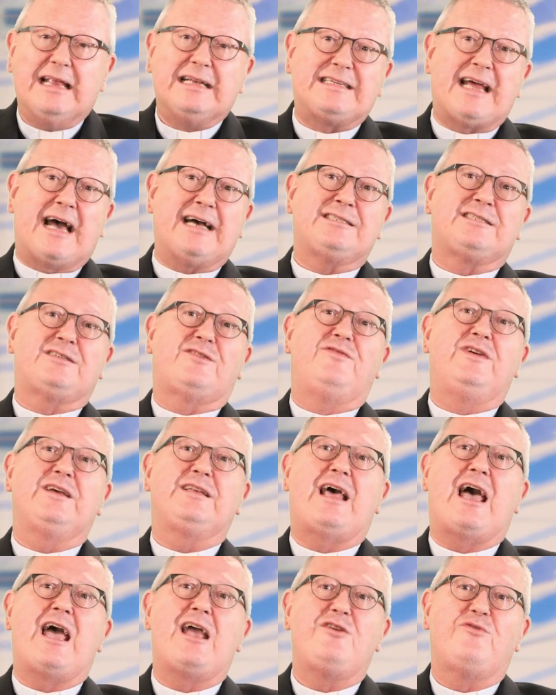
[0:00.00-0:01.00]
Das
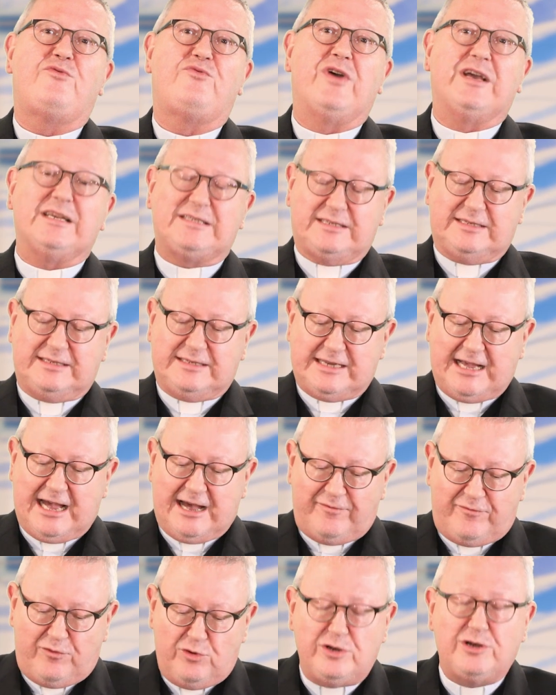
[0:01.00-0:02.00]
wird ein Fest,
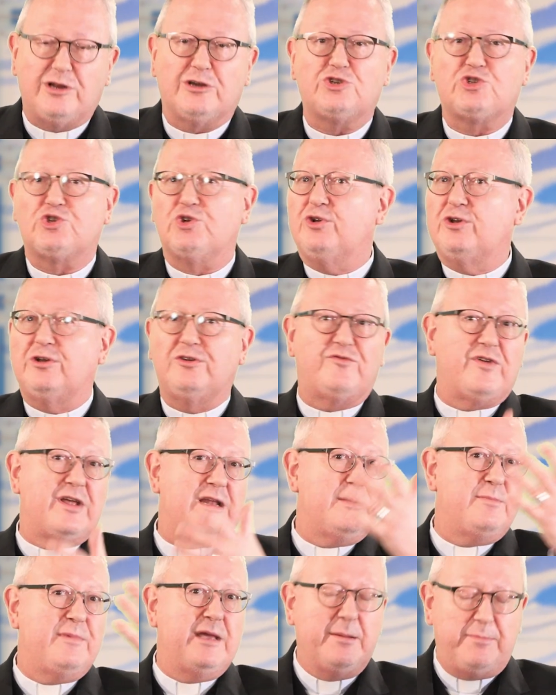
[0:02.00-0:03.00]
gar wunderschön,
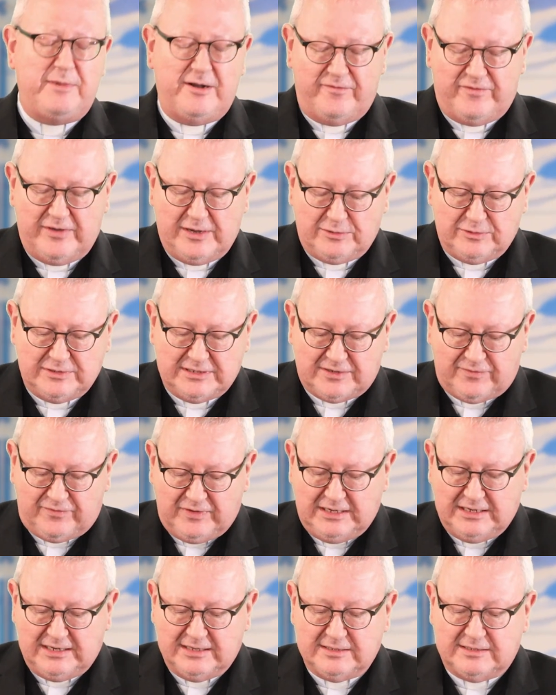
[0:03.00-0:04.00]
wenn im Himmel wir uns
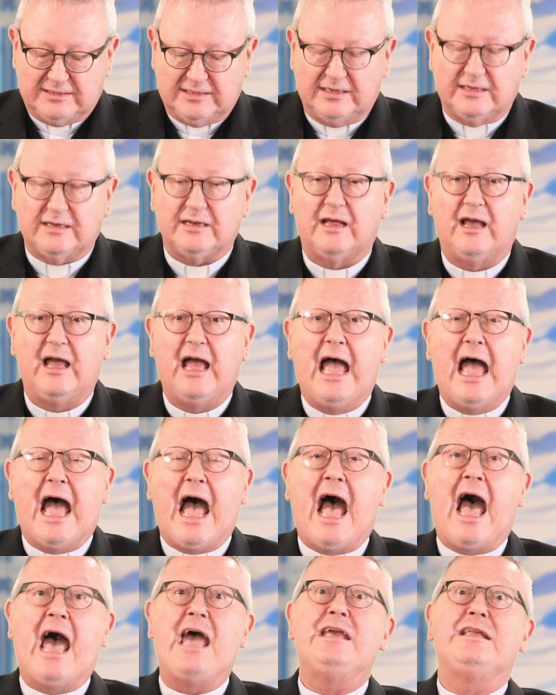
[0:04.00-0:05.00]
wiedersehen.
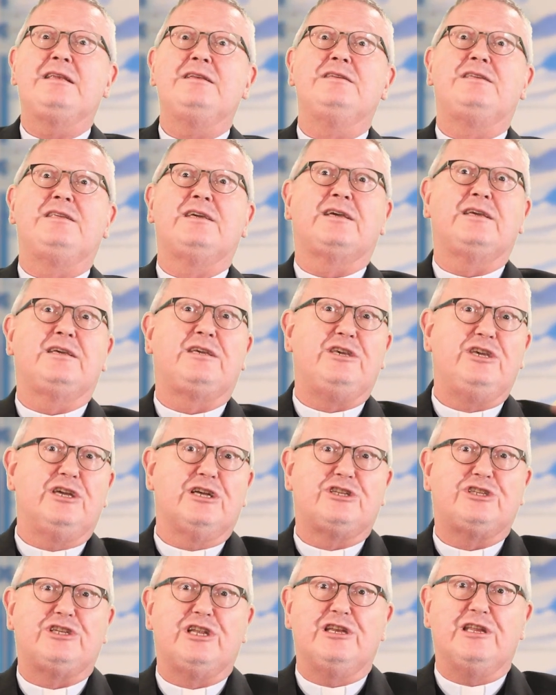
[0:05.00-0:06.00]
Haydn
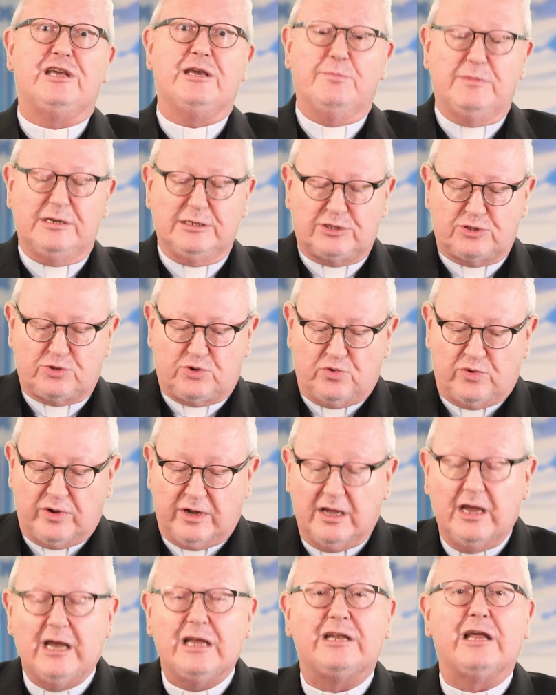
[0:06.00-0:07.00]
dirigiert den
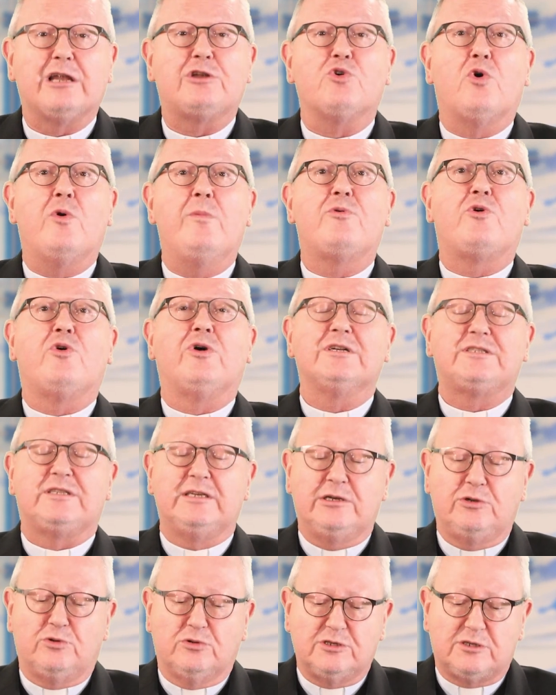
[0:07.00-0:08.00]
Himmelschor, der Domchor
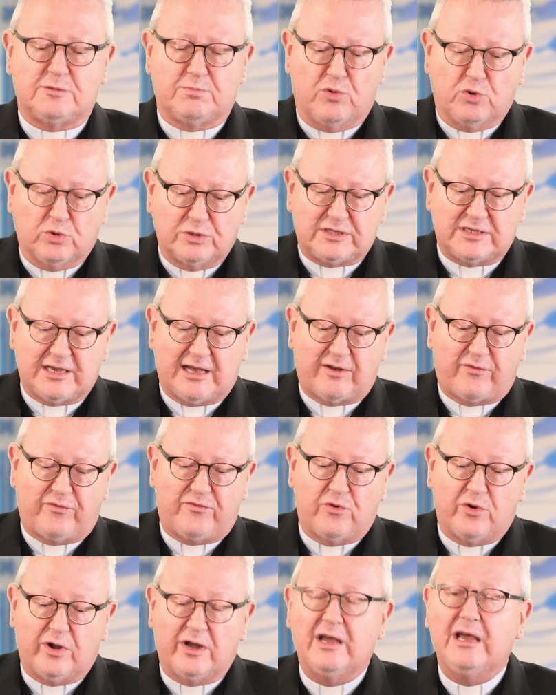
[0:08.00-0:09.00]
singt uns Mozart
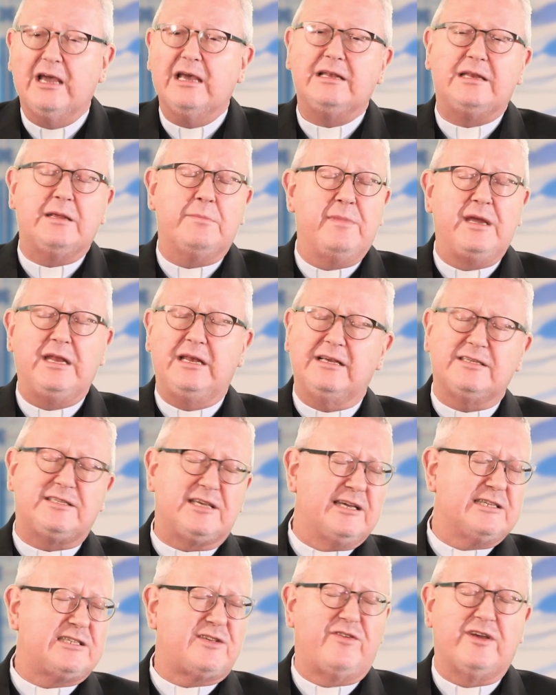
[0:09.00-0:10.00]
vor, die Minis
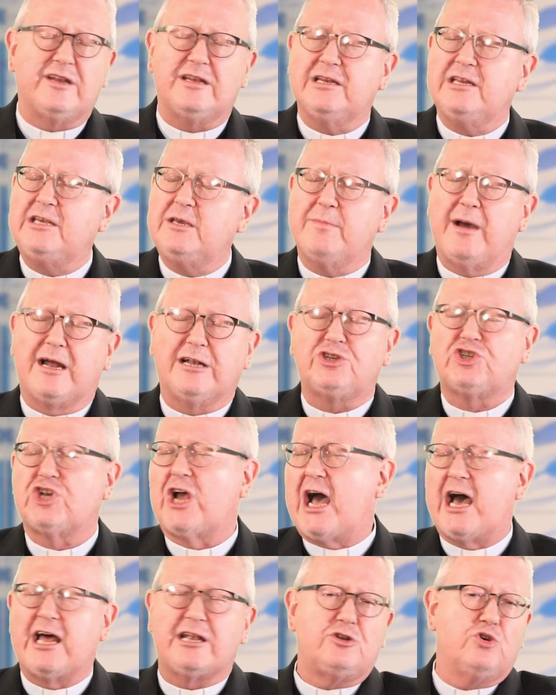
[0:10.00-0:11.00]
Es wird niemand
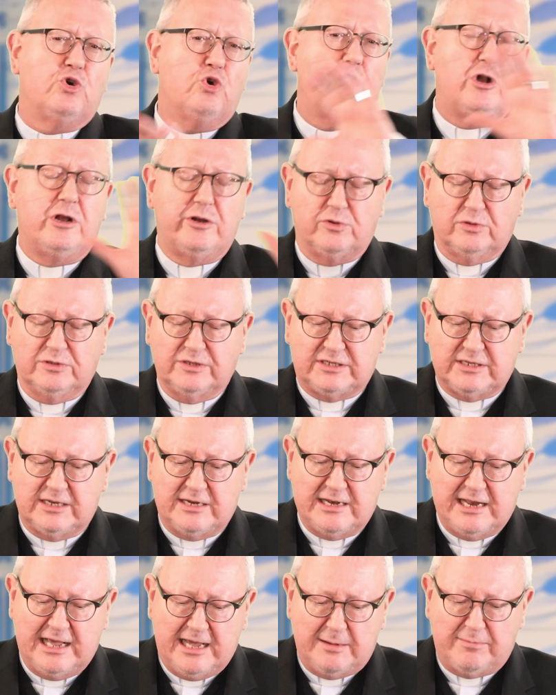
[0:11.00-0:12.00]
schaden, hüllen uns
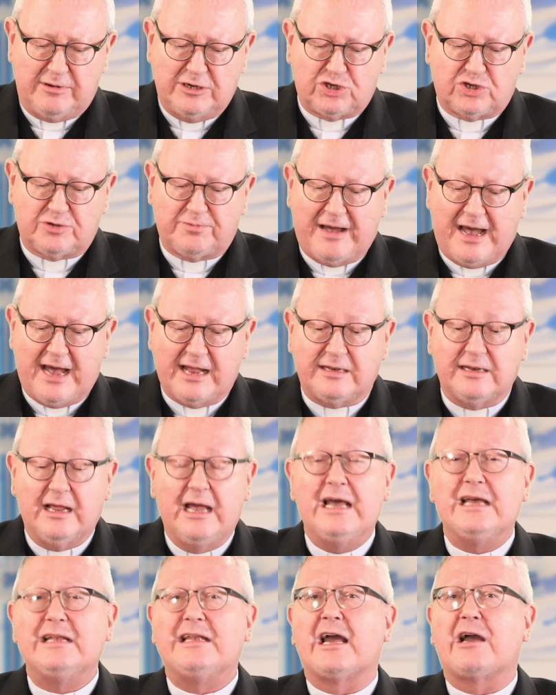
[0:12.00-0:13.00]
in Nebelschwaden,
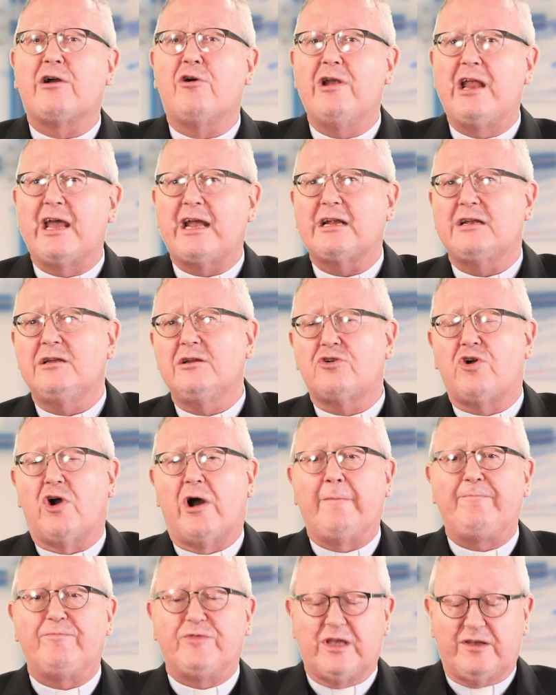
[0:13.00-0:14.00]
der
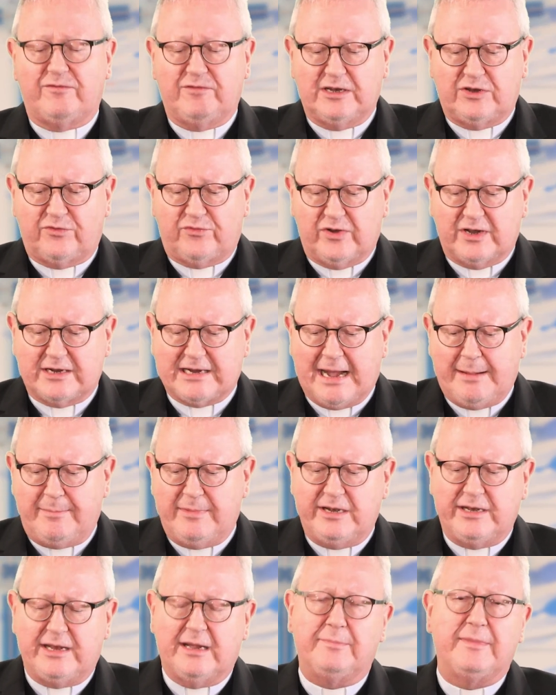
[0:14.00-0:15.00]
Kollektenkorb, der wird
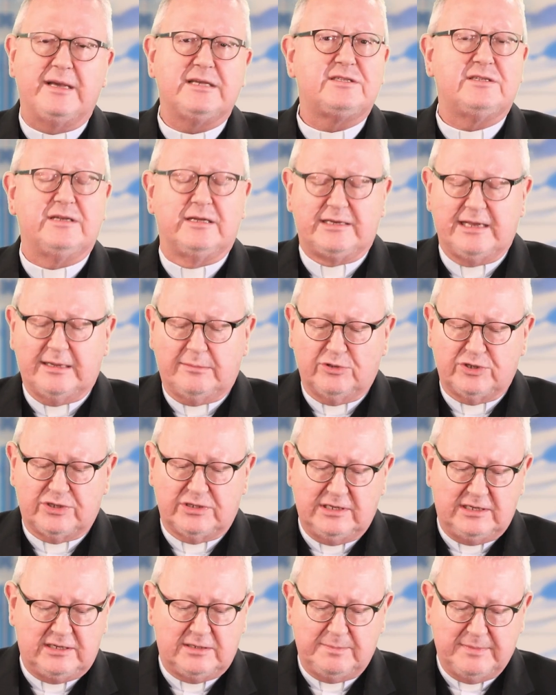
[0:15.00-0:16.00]
vergammeln, der Messner, der
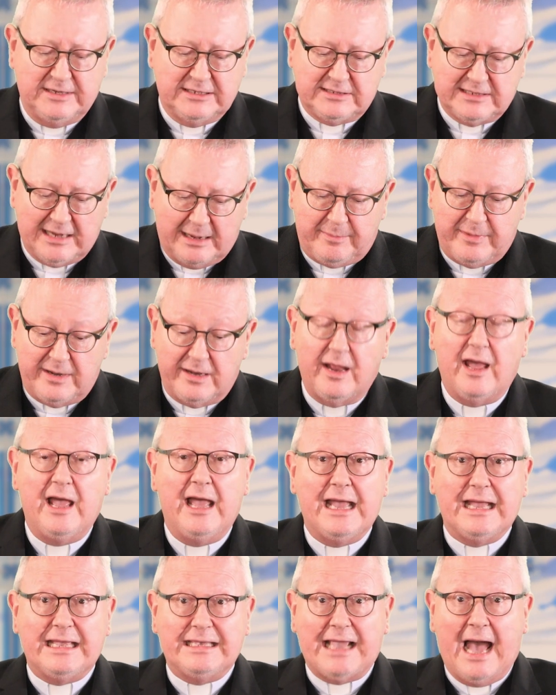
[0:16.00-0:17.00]
muss nicht mehr sammeln.
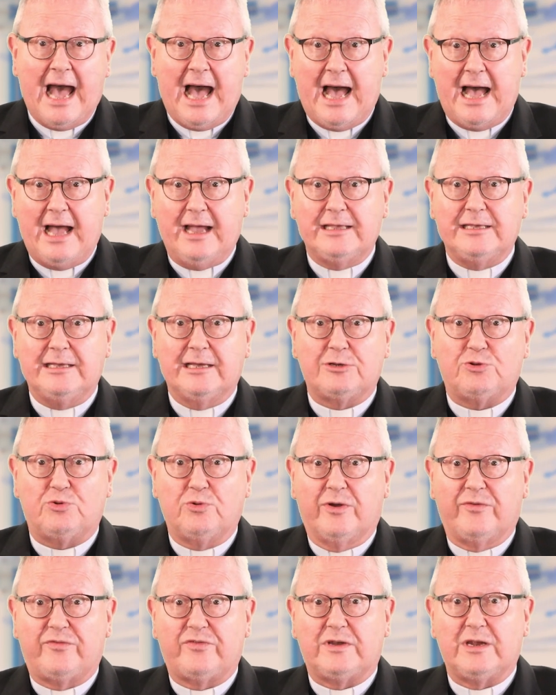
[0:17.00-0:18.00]
Ja, ihr
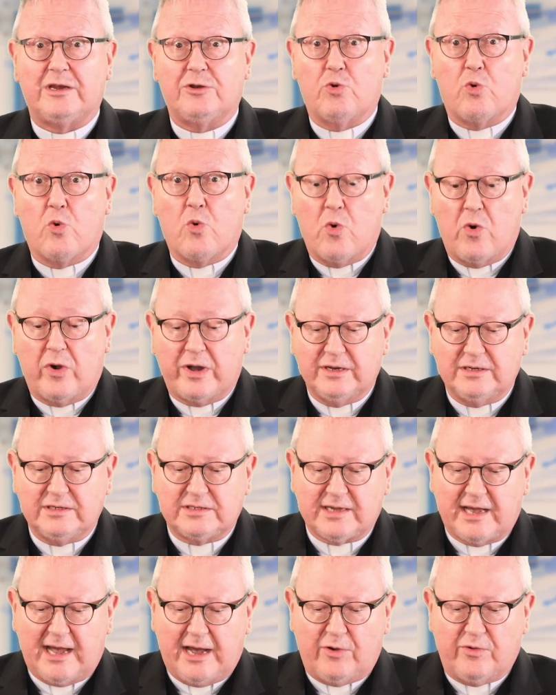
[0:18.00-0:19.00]
dürft den Ohren
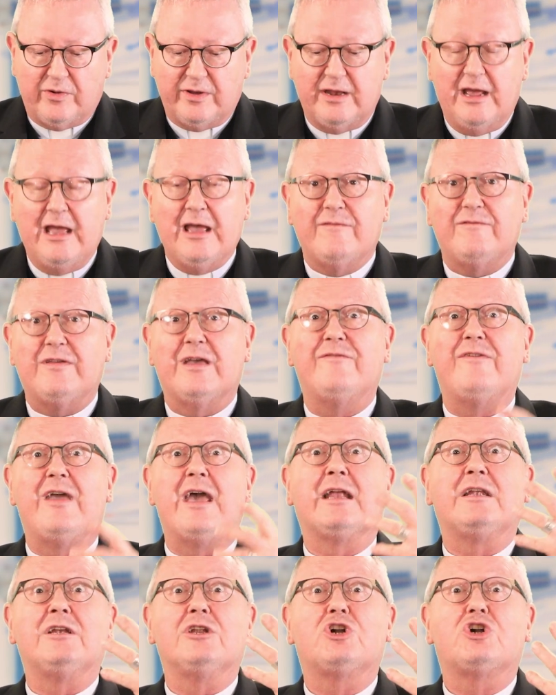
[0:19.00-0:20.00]
trauen, wir
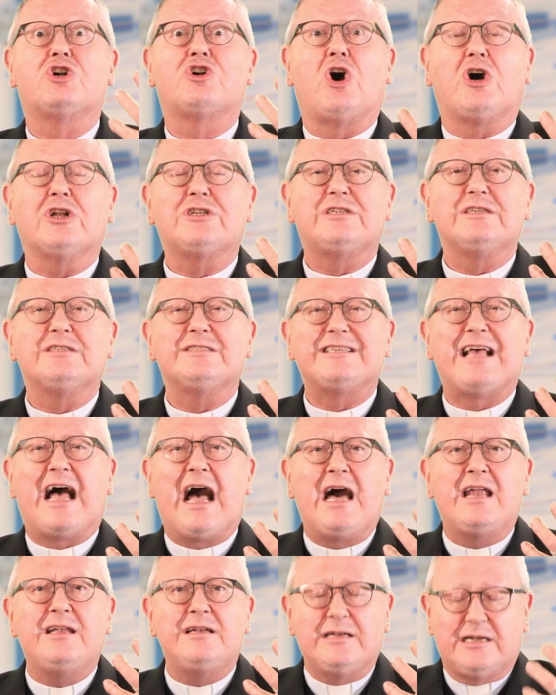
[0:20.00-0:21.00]
werden Gottes
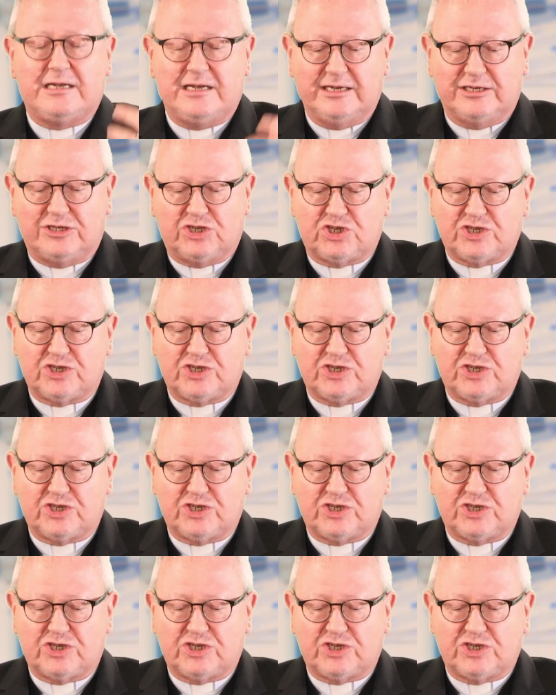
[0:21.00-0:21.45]
Antlitz